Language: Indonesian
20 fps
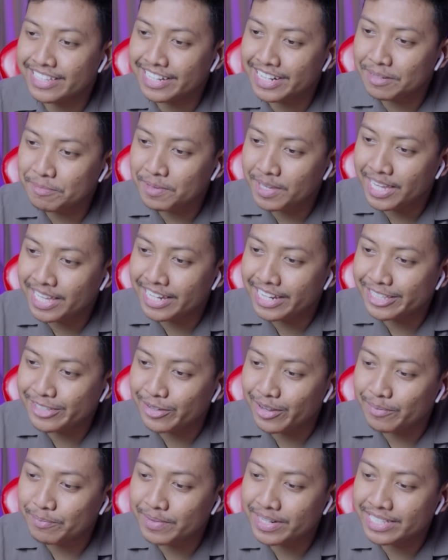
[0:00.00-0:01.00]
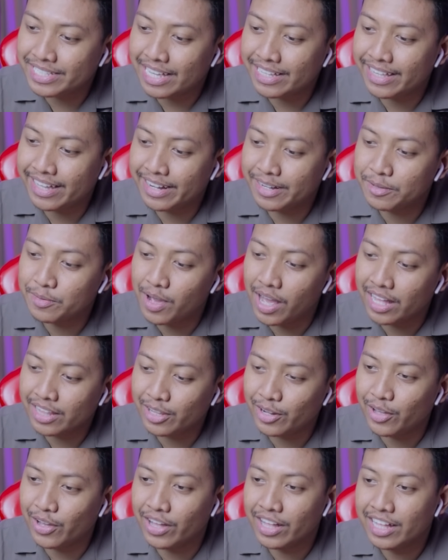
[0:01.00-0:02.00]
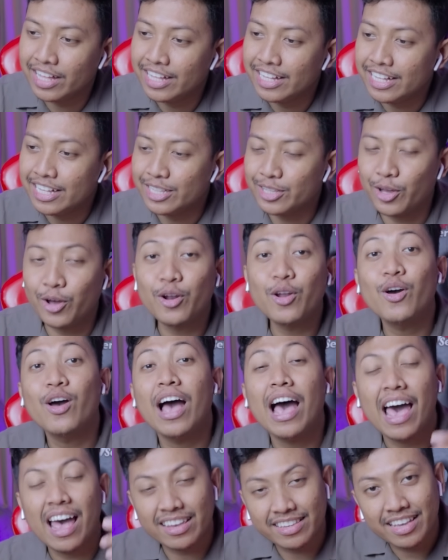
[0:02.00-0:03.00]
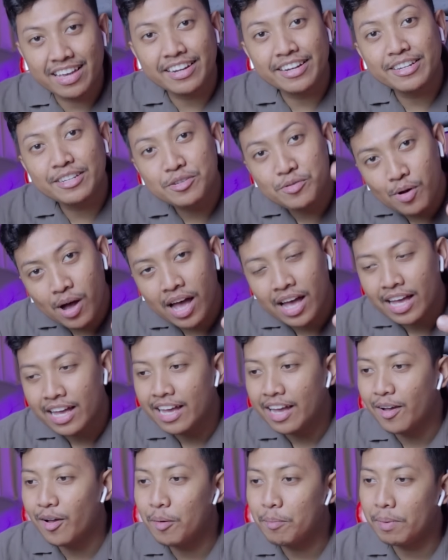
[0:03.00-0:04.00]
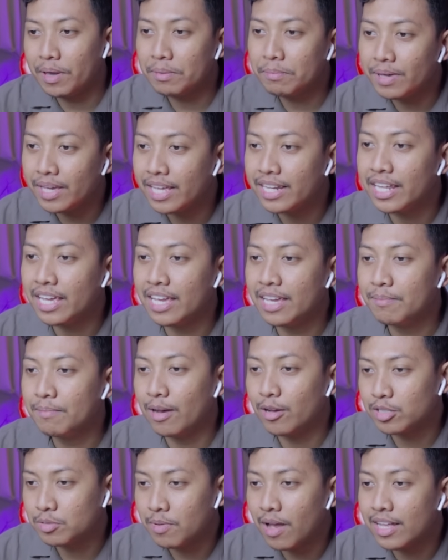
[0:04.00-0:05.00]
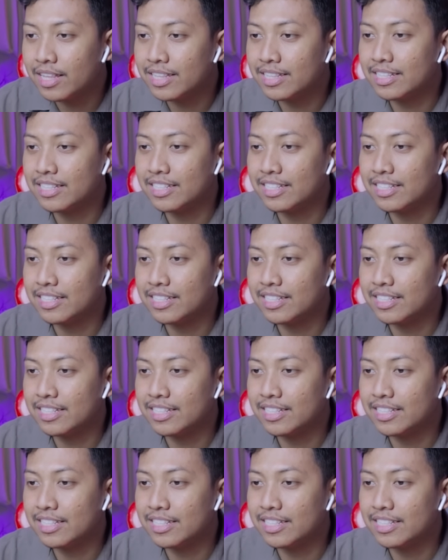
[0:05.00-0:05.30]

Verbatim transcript: cara bikinnya coba please ajarin gue tolong tolong ajarin gue gue pengen bikin nih bagus banget